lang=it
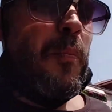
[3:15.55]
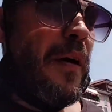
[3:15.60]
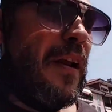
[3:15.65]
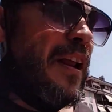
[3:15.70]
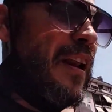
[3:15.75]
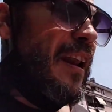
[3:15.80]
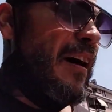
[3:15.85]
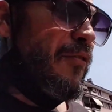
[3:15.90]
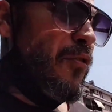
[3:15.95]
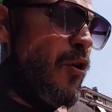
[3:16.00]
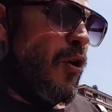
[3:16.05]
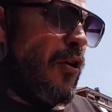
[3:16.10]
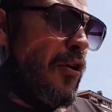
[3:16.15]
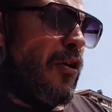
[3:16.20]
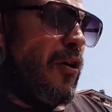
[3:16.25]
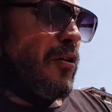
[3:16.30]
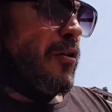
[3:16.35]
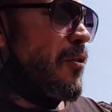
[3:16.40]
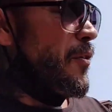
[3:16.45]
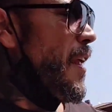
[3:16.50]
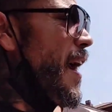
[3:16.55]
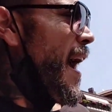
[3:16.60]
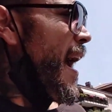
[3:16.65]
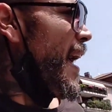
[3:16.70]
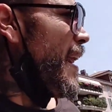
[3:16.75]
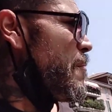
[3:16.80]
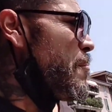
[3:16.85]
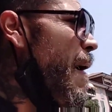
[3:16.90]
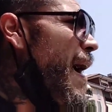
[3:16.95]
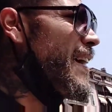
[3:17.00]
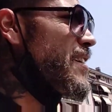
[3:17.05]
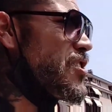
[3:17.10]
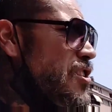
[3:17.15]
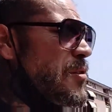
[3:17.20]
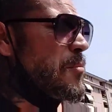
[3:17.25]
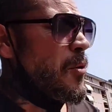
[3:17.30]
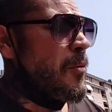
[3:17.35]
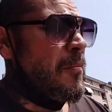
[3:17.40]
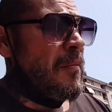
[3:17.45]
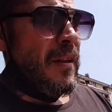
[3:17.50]
per il lavoro non è il
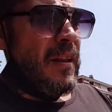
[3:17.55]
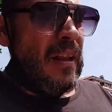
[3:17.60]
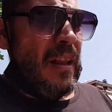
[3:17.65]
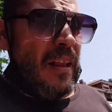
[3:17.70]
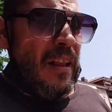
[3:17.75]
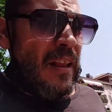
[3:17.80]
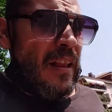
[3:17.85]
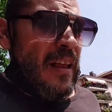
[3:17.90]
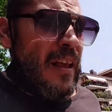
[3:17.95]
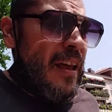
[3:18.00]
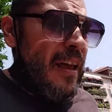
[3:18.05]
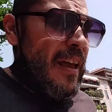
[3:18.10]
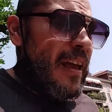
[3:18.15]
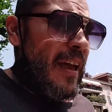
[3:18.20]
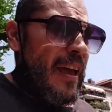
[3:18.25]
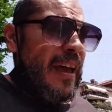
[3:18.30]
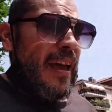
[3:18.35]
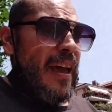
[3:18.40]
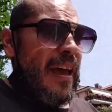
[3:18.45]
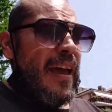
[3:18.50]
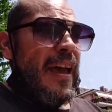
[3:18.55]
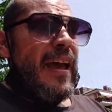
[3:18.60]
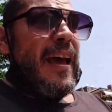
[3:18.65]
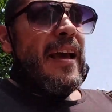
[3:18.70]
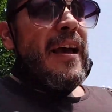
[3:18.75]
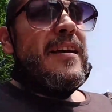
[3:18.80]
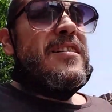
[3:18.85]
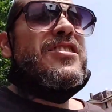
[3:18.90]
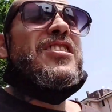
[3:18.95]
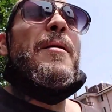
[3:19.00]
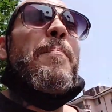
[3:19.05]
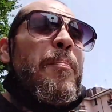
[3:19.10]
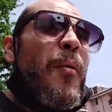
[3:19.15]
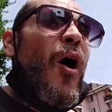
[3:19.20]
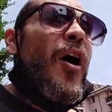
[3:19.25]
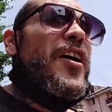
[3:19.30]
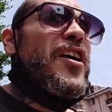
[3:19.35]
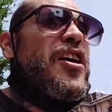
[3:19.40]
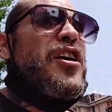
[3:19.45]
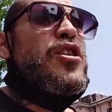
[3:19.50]
massimo eh, se
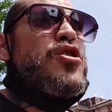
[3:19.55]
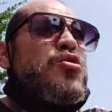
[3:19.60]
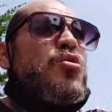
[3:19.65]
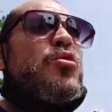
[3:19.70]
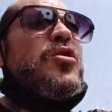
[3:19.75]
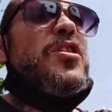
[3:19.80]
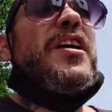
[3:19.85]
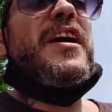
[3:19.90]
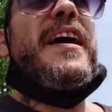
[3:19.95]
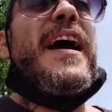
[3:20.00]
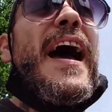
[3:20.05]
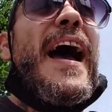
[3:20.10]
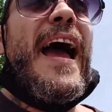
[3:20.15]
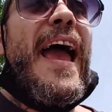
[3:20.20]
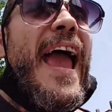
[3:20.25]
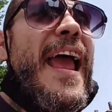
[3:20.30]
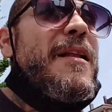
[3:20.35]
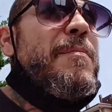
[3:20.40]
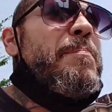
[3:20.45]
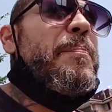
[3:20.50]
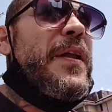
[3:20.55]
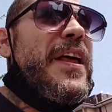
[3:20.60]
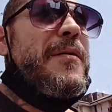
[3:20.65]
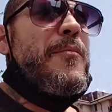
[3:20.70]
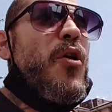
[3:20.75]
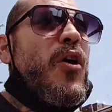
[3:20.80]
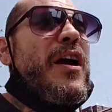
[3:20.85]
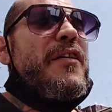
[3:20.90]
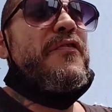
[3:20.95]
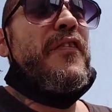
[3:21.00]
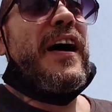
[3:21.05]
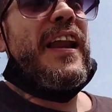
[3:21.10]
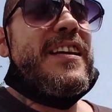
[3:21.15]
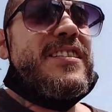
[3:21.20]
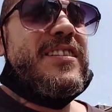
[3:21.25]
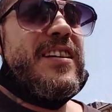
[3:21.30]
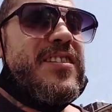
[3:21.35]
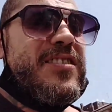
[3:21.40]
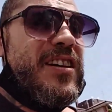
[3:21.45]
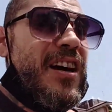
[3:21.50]
poi chi giudica è il primo che fa la
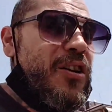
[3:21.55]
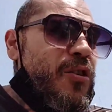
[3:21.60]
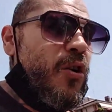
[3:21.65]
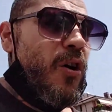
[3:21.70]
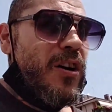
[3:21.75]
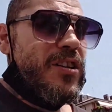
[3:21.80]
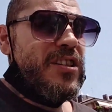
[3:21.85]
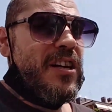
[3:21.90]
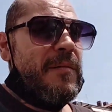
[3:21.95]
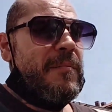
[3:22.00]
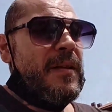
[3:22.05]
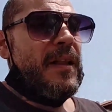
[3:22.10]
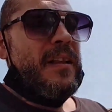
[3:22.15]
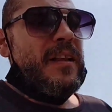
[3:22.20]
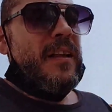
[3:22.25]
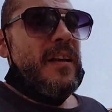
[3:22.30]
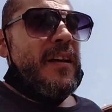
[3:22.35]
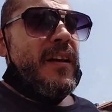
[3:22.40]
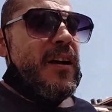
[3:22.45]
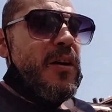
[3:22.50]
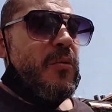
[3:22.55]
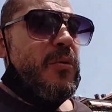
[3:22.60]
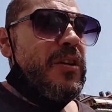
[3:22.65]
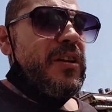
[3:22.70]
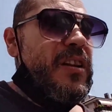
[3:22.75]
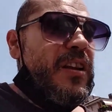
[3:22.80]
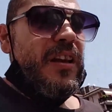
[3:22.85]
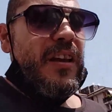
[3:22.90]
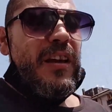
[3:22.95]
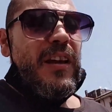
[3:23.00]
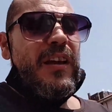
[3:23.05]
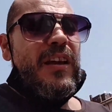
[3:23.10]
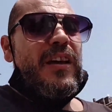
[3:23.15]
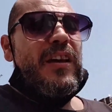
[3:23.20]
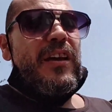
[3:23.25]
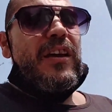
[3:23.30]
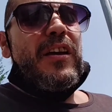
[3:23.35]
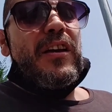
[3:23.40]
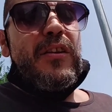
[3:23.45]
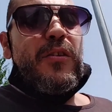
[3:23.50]
stessa cosa.
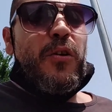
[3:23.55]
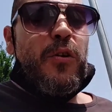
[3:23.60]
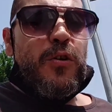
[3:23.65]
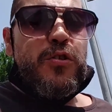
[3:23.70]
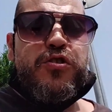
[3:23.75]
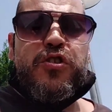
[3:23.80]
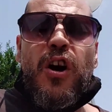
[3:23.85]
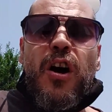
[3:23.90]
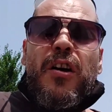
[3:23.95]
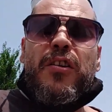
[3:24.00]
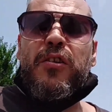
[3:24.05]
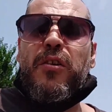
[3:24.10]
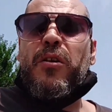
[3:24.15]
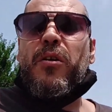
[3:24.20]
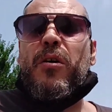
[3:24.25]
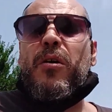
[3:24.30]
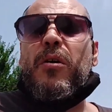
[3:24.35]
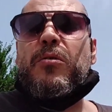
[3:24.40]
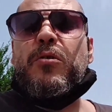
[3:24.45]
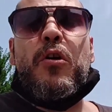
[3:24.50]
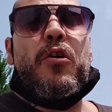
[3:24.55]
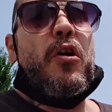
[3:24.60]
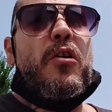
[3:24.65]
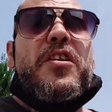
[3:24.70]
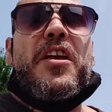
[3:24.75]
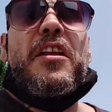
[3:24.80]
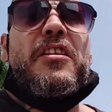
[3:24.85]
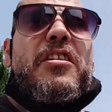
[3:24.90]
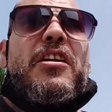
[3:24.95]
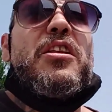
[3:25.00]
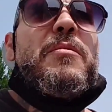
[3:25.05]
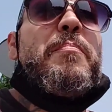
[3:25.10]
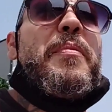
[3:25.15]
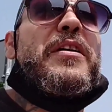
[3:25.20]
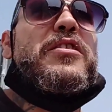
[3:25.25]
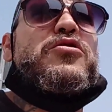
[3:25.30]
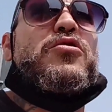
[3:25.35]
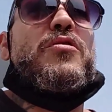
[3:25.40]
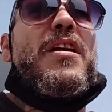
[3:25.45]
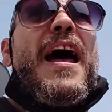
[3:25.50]
Quindi non lo so, io non ho niente di
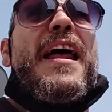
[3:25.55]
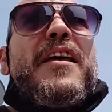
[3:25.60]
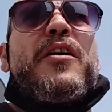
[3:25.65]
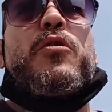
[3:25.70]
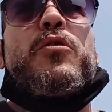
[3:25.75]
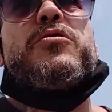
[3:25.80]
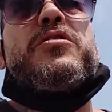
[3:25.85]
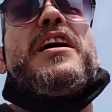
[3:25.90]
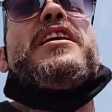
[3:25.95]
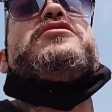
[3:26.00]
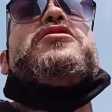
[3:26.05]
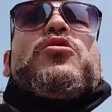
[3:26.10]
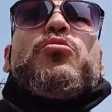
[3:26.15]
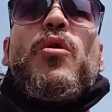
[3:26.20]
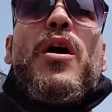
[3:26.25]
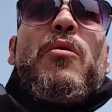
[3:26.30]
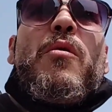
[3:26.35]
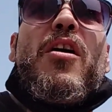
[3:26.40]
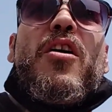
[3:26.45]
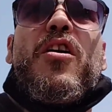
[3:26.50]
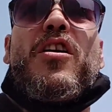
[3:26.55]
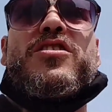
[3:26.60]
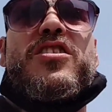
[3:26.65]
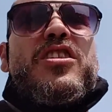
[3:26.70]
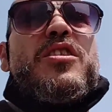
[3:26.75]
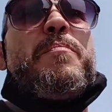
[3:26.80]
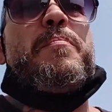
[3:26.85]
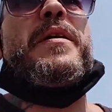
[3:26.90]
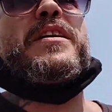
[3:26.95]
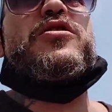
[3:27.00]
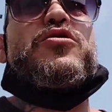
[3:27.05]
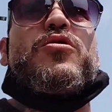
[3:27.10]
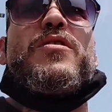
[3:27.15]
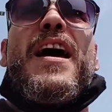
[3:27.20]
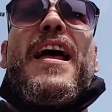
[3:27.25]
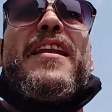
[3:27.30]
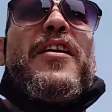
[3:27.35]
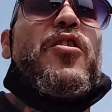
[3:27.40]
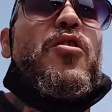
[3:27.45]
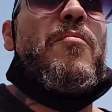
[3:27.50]
personale con te, se tu hai qualcosa di
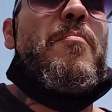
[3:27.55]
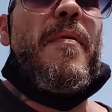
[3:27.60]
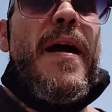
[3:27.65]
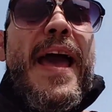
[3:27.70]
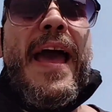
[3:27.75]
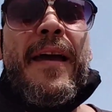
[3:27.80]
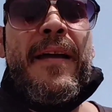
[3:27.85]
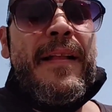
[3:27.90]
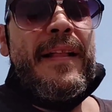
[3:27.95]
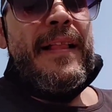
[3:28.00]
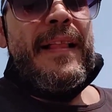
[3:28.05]
personale con me